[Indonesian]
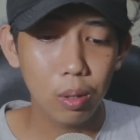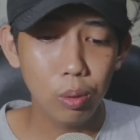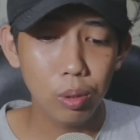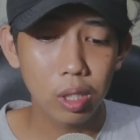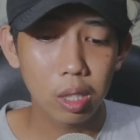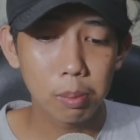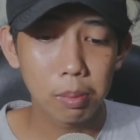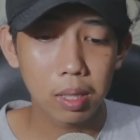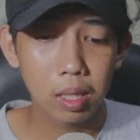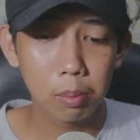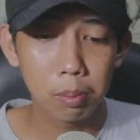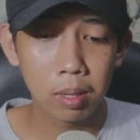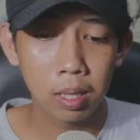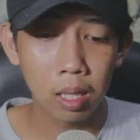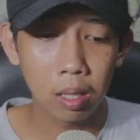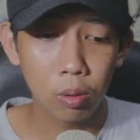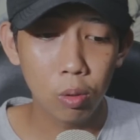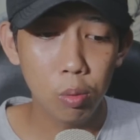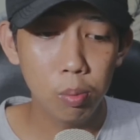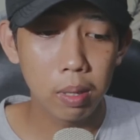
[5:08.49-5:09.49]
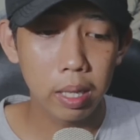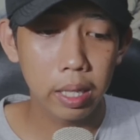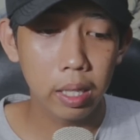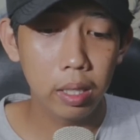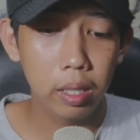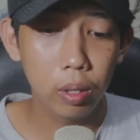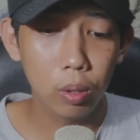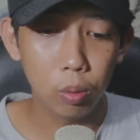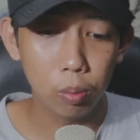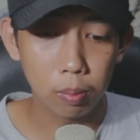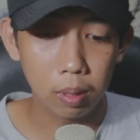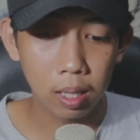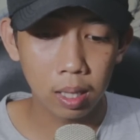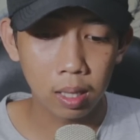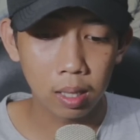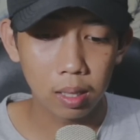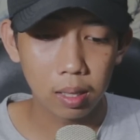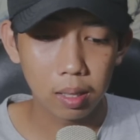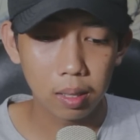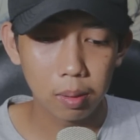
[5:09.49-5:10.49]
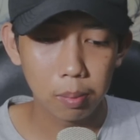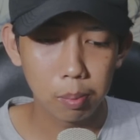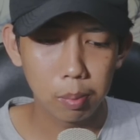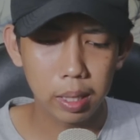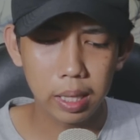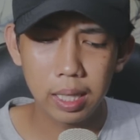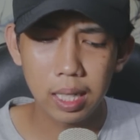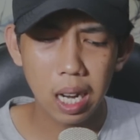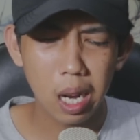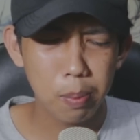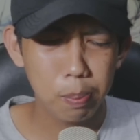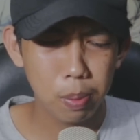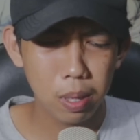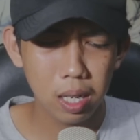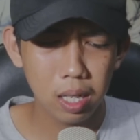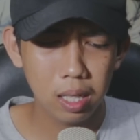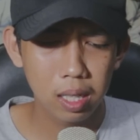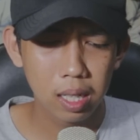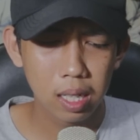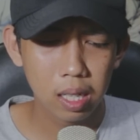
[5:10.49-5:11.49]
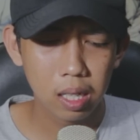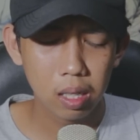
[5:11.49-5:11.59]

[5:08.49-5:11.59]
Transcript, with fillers: aku sama teman aku main di rumah. Main apa?